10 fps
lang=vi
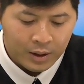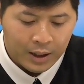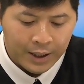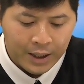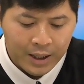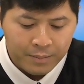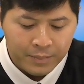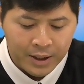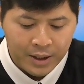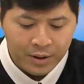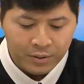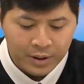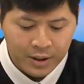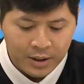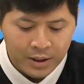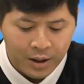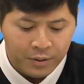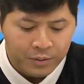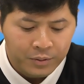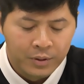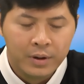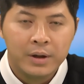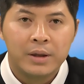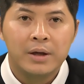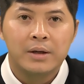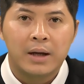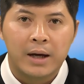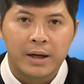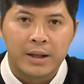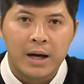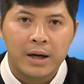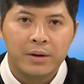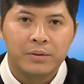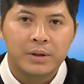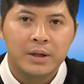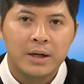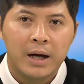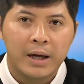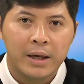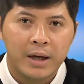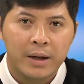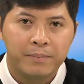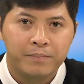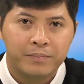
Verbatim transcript: Anh em hãy yêu thương nhau như Thầy đã yêu thương anh em.